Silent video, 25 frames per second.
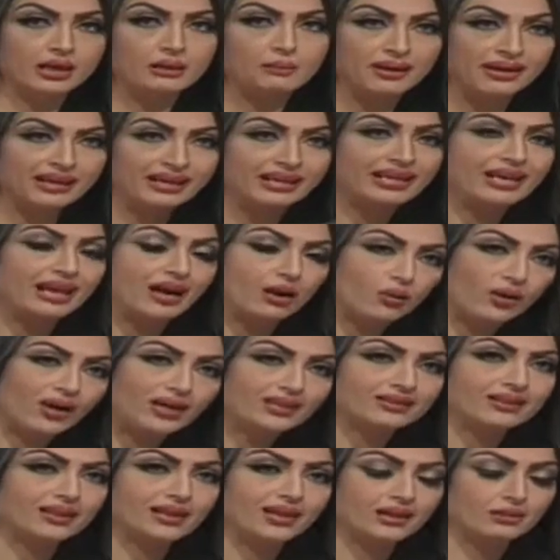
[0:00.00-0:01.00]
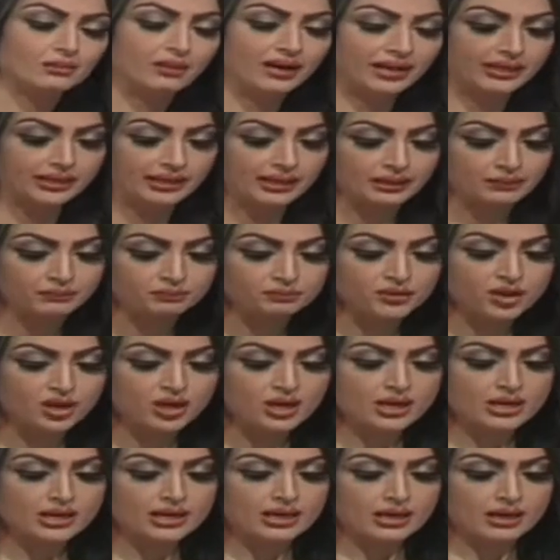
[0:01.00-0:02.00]
البريه او حتى البحريه
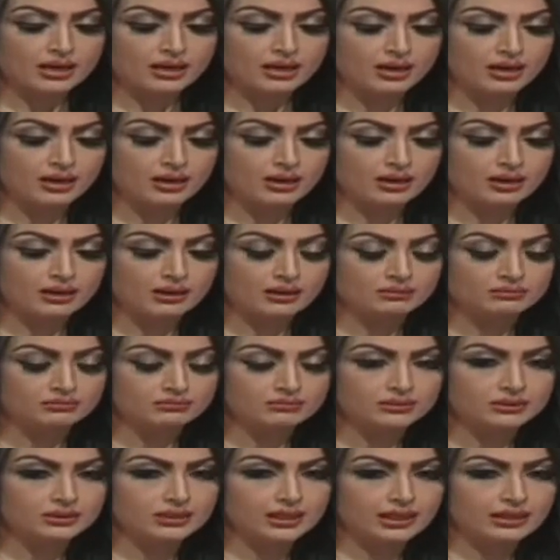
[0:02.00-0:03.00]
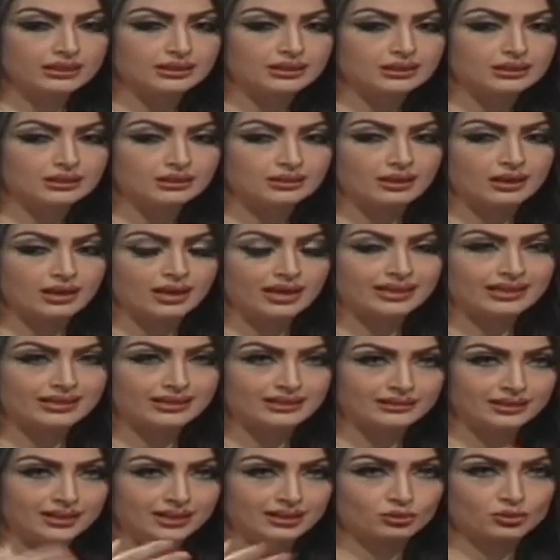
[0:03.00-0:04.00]
آه، يعني
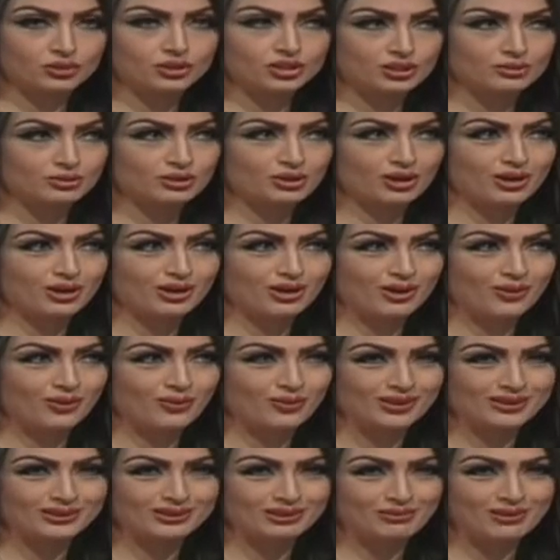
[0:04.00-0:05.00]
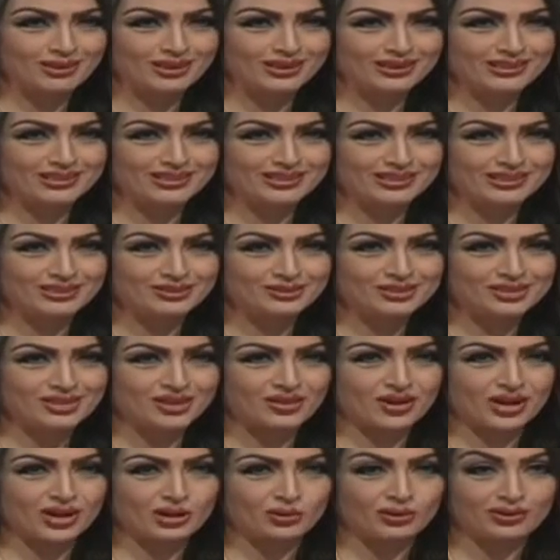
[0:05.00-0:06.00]
اكيد حتوجه سؤال الاول طبعا
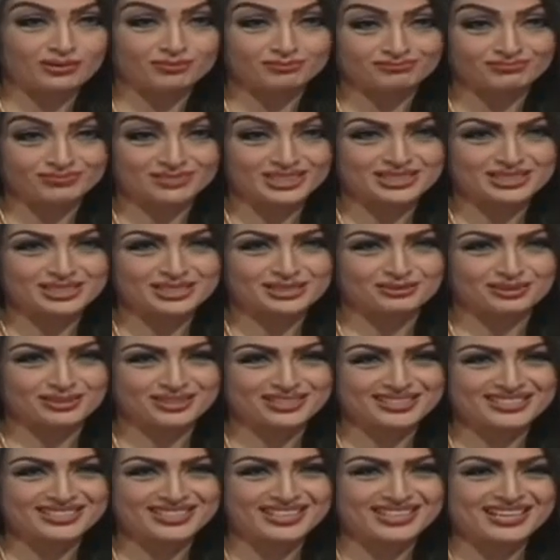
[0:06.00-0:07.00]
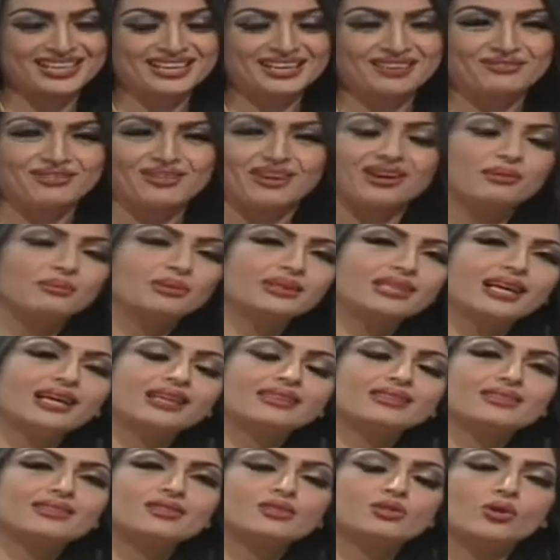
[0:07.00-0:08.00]
للاستاذه اروى ليديز فيرست
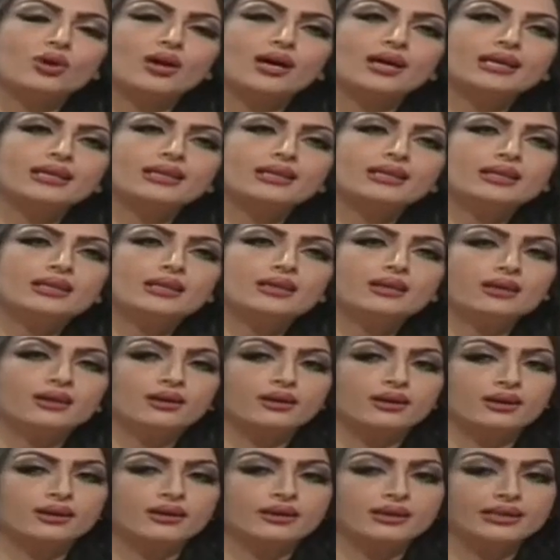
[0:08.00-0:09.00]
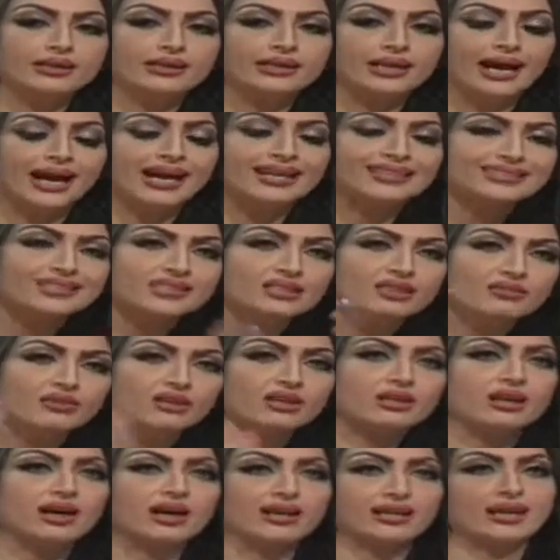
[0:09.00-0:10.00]
فبدايه سؤالي آه يعني اعطيني
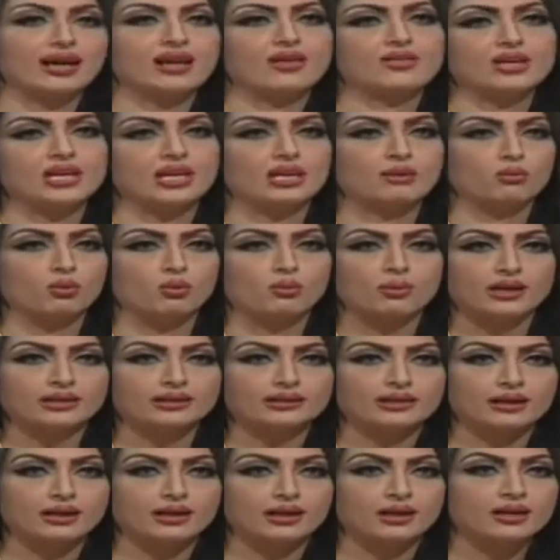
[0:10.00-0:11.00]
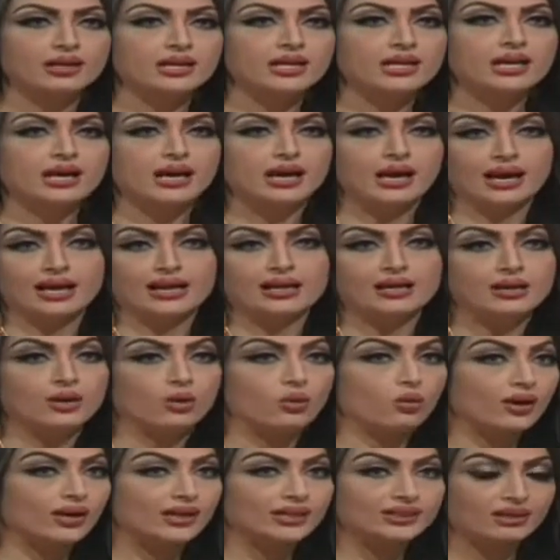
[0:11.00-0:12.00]
فكره عن هذه المبادره هل
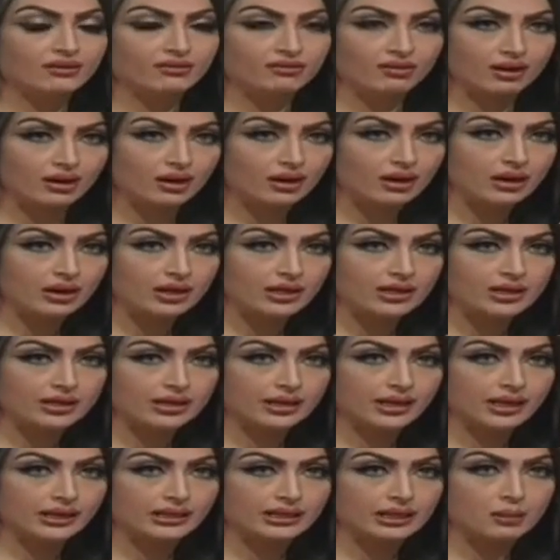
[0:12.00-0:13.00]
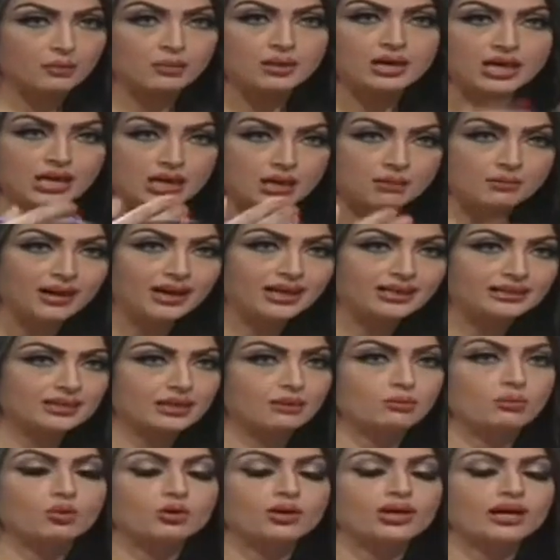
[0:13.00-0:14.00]
هو هدفها آه، يعني بيئي بحت
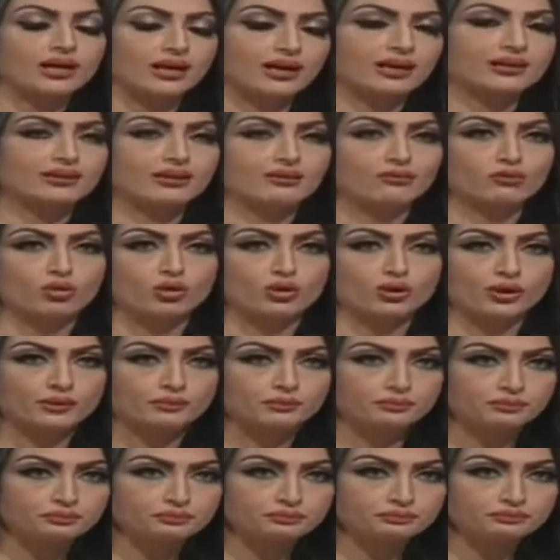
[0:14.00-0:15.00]
ام هناك اهداف اخرى؟